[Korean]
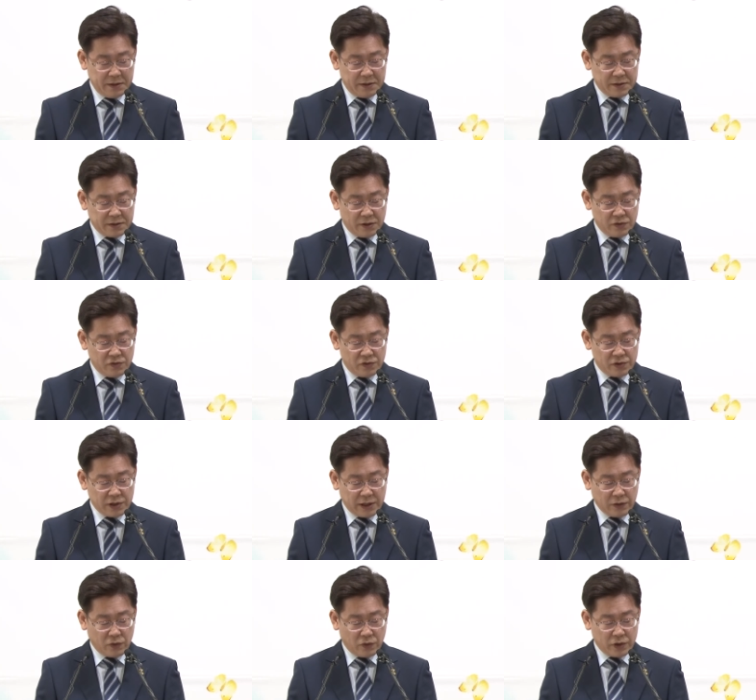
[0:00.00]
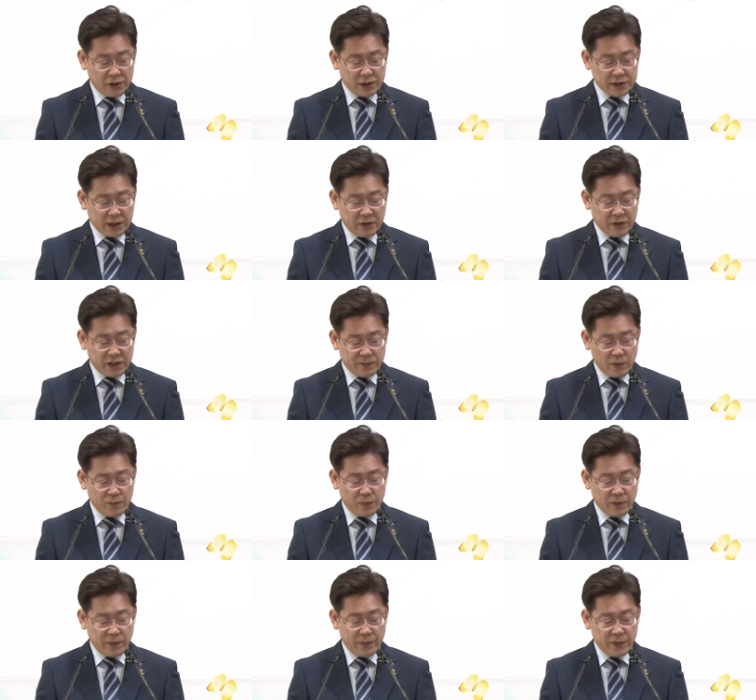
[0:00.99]
절출산 고령 사회
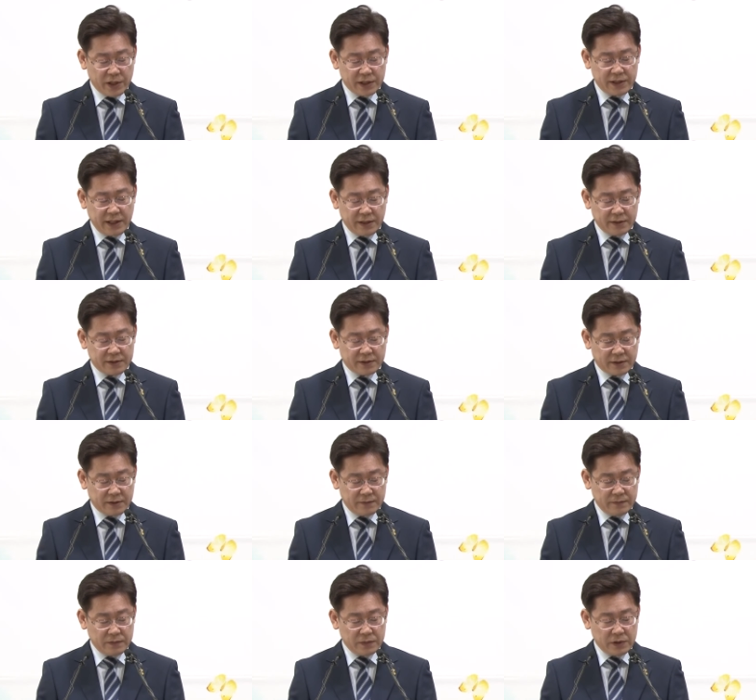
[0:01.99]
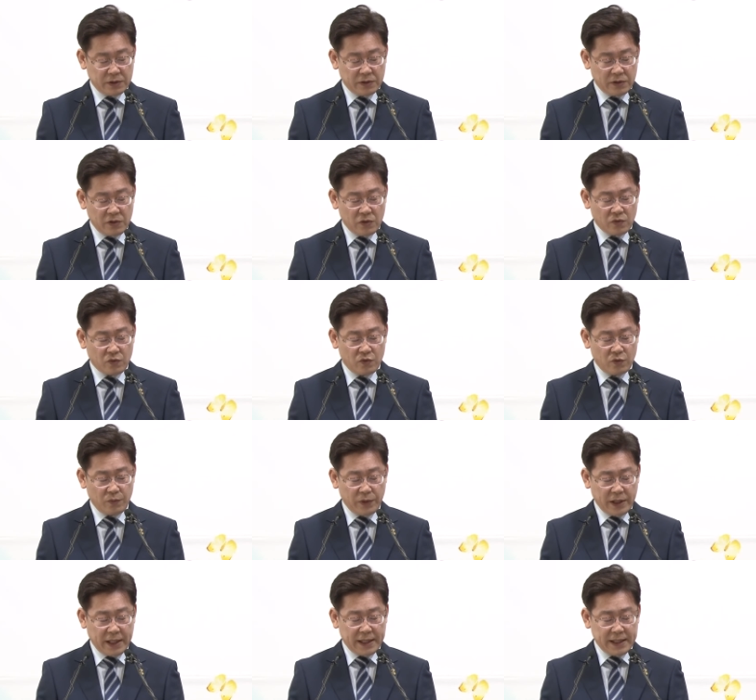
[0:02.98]
기본법에 명시된 것처럼
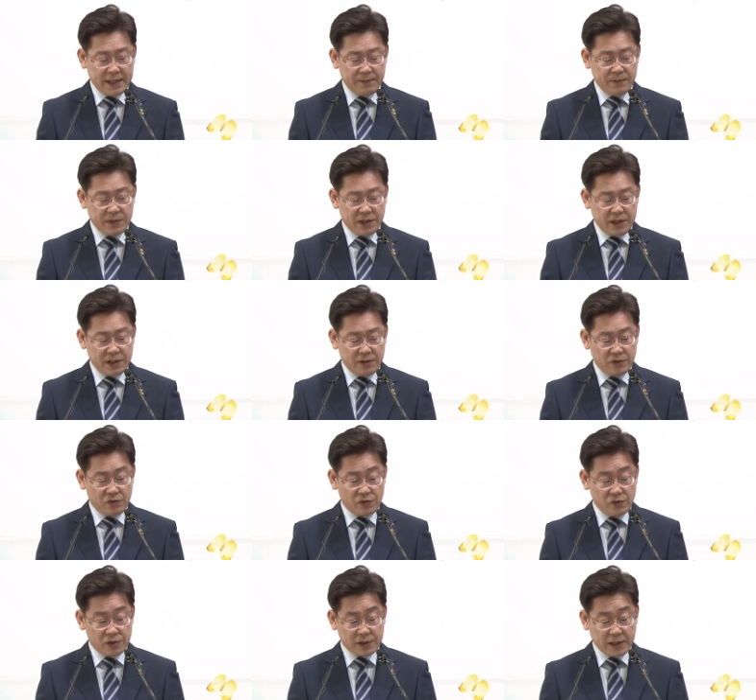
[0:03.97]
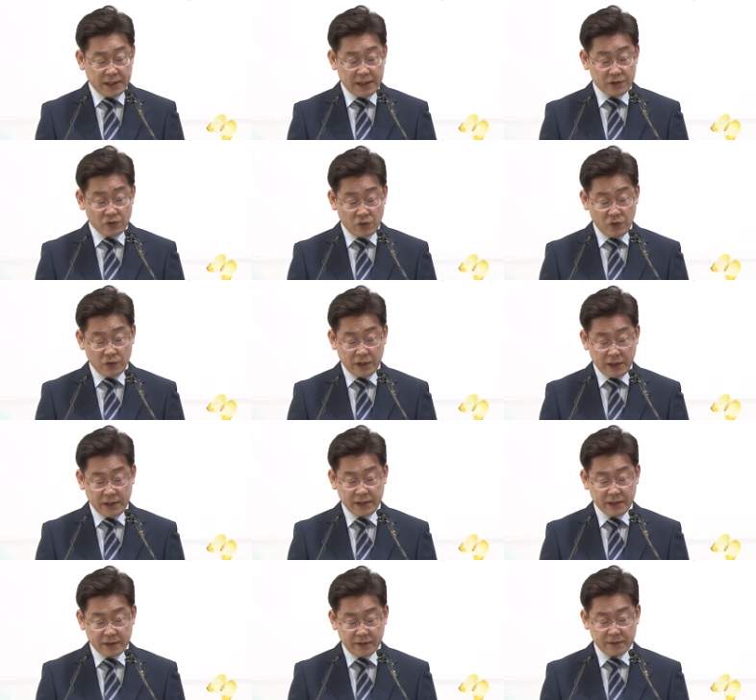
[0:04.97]
국민의 임신 출산에
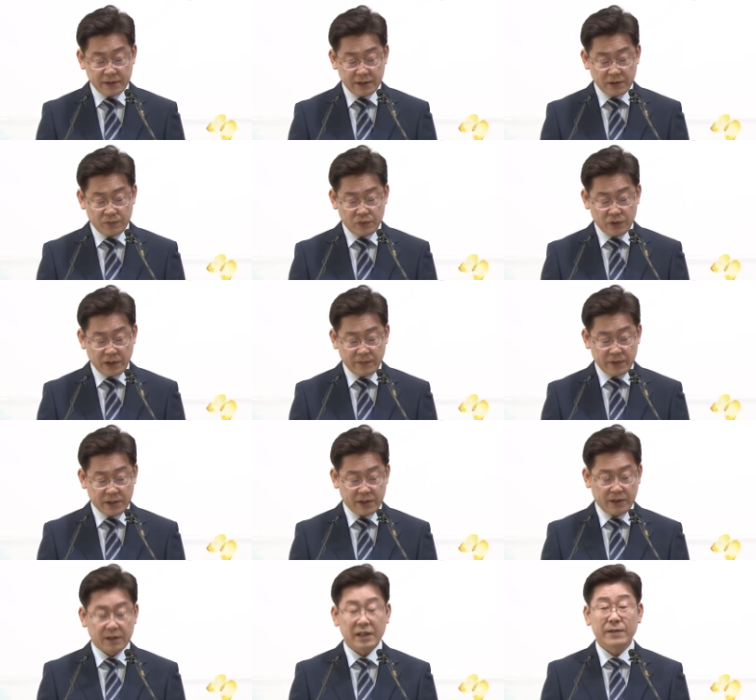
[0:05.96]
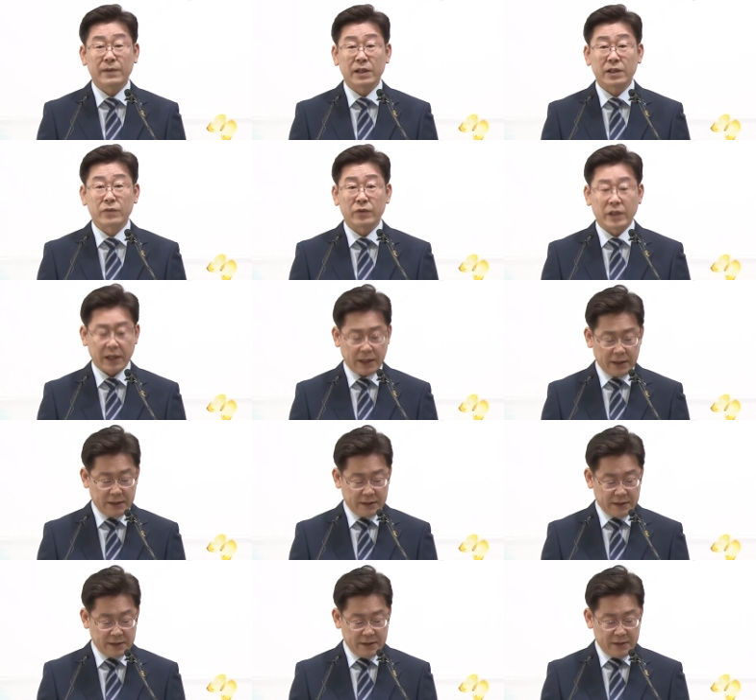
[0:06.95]
소요되는 경제적 부담을 경감하기 위해
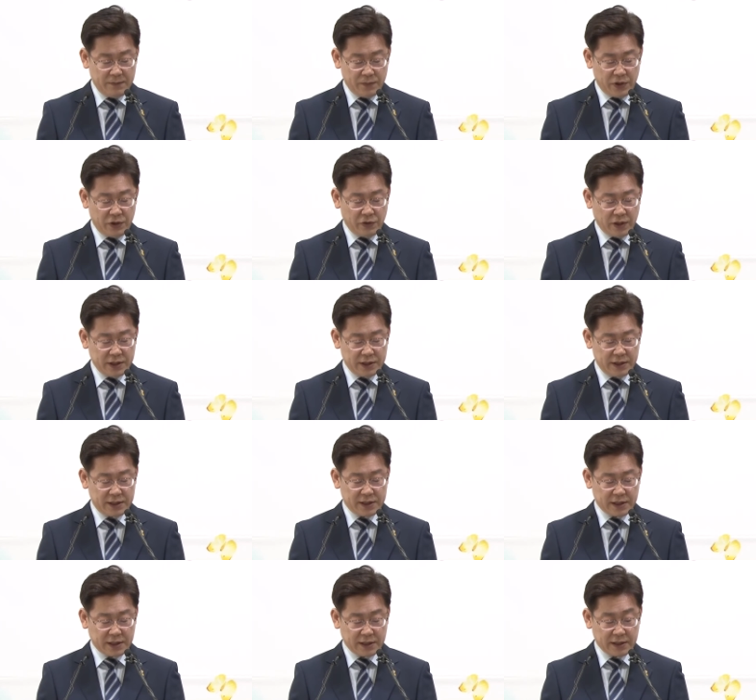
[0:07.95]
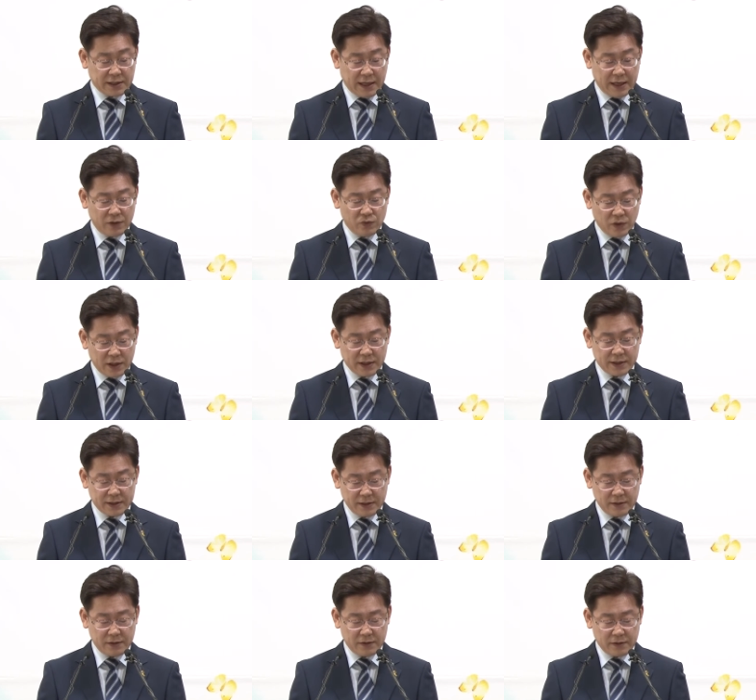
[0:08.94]
필요한 시책을 강구하는
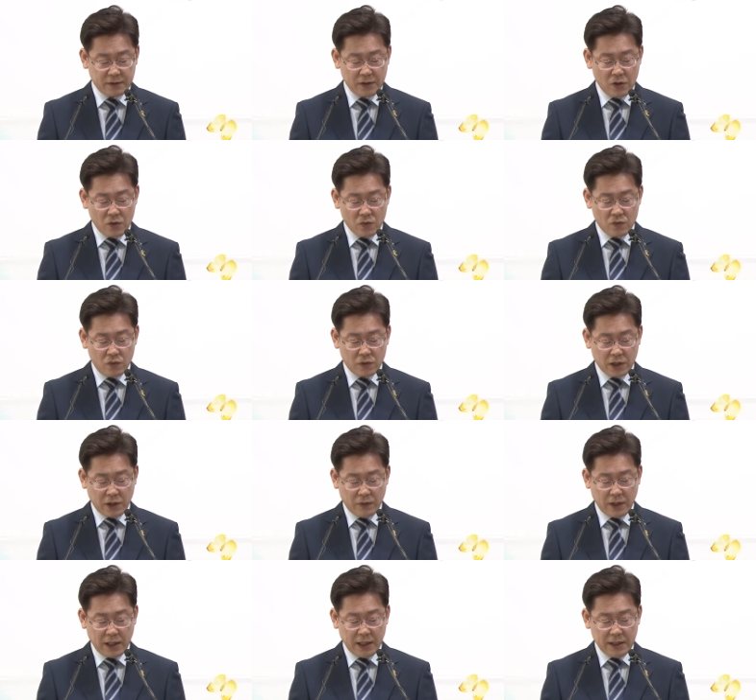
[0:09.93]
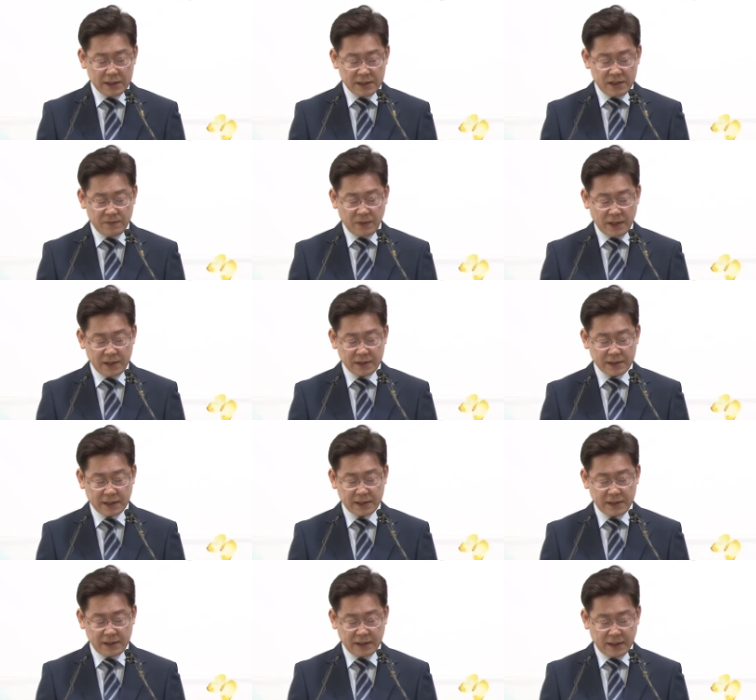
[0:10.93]
것은 국가와
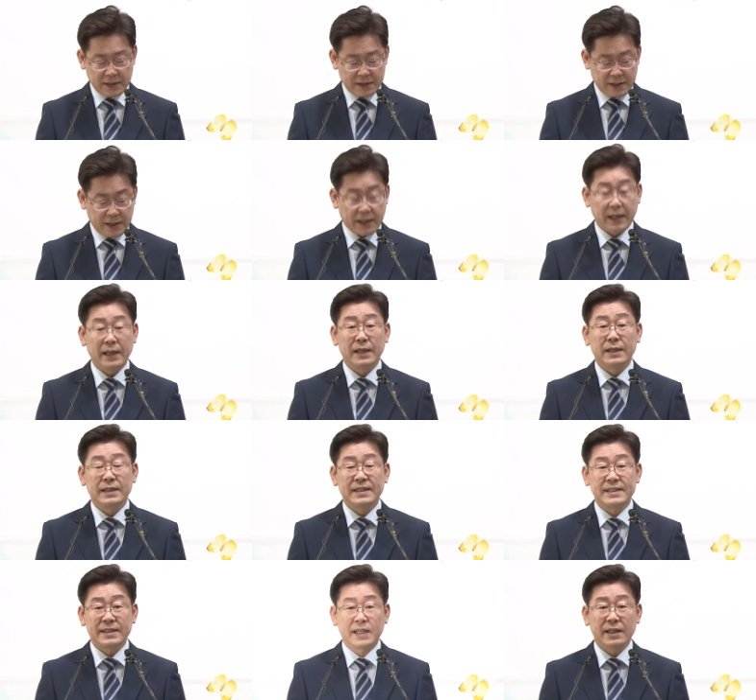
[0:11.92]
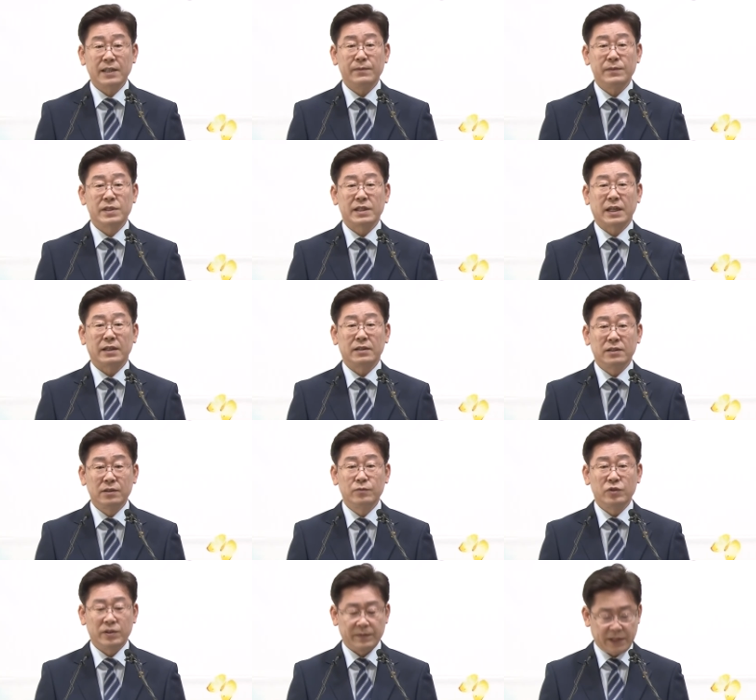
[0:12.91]
지방자치단체의 책임이자
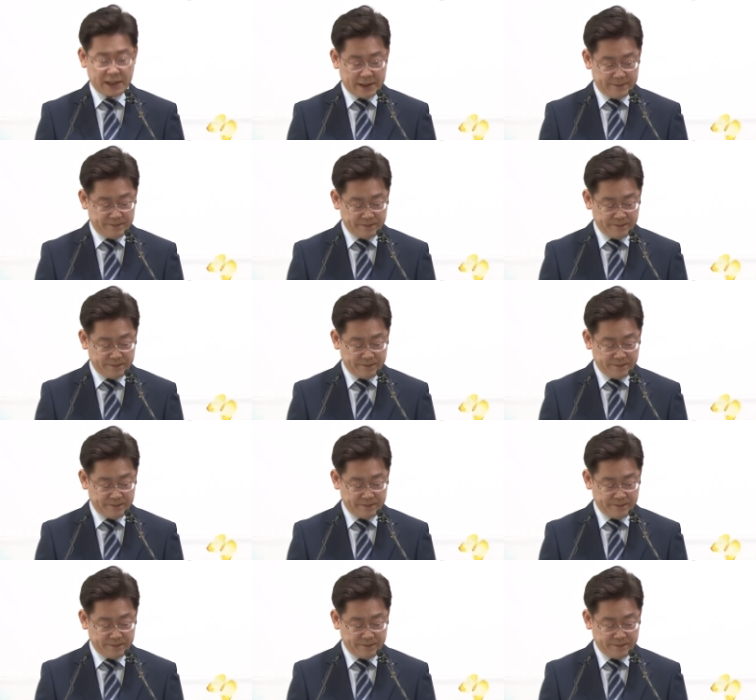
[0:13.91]
의무입니다.